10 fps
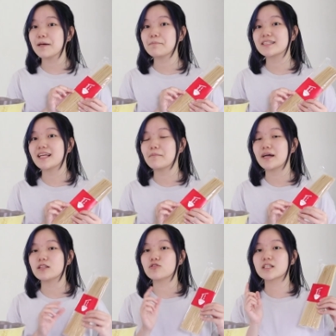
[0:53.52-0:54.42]
step pertama
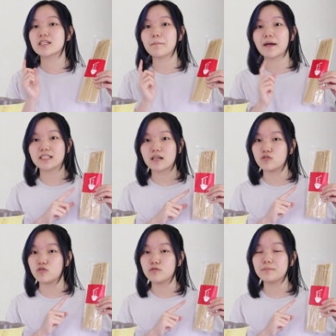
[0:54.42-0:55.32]
itu kita
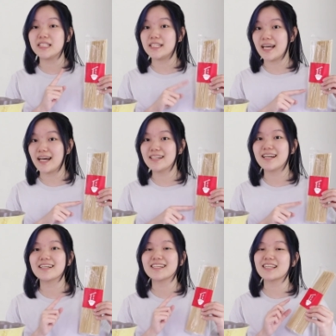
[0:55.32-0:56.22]
masuk dulu minyak
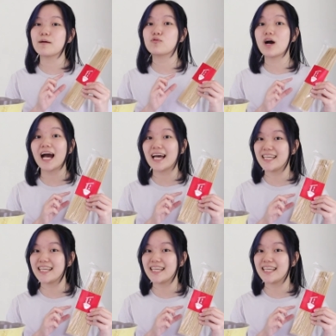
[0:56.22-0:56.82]
dan kita buang